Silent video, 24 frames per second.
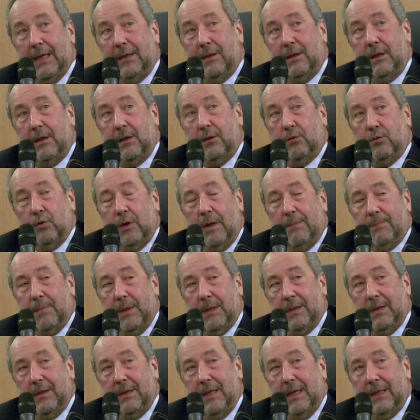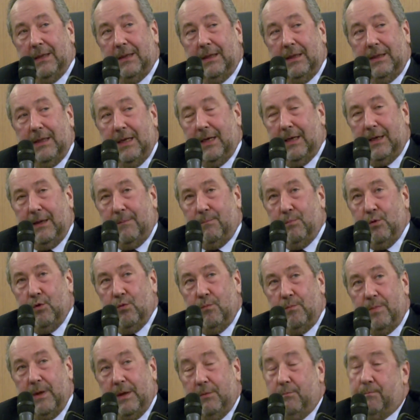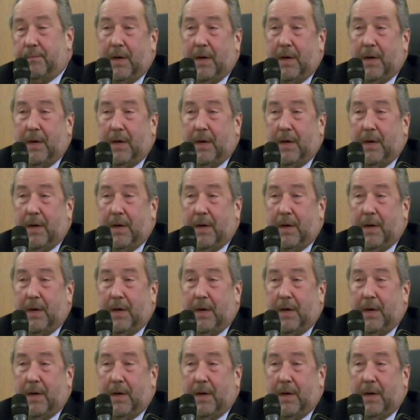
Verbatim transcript: addirittura Presidente della Repubblica,